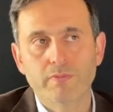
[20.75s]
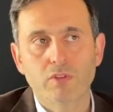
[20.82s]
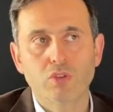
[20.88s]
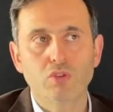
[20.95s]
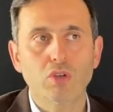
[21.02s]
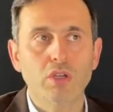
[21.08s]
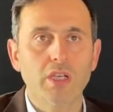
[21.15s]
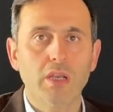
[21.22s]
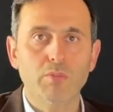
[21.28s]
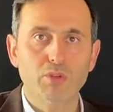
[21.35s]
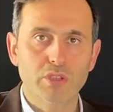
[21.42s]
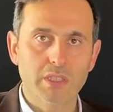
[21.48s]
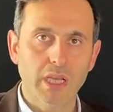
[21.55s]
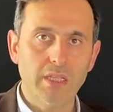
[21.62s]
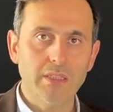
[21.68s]
Soruya
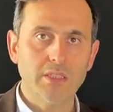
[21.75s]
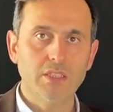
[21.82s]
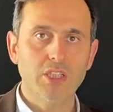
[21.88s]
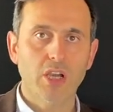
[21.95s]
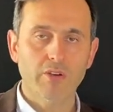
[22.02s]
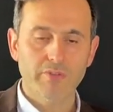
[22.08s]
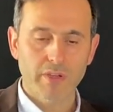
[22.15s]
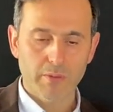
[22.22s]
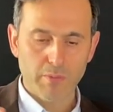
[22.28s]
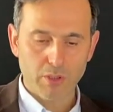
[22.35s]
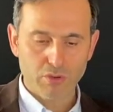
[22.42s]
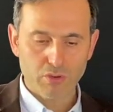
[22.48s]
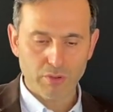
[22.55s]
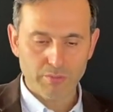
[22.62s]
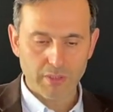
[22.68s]
buradan cevap vermek
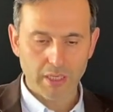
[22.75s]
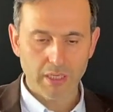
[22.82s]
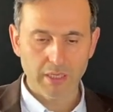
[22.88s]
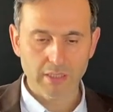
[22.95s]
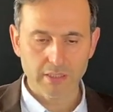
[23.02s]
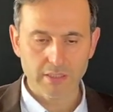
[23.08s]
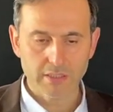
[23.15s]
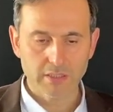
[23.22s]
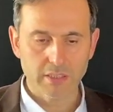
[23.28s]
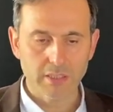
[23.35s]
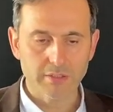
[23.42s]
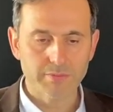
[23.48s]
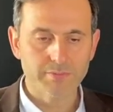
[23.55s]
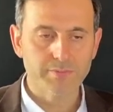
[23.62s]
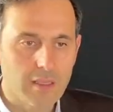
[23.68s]
istiyorum değerli arkadaşlar.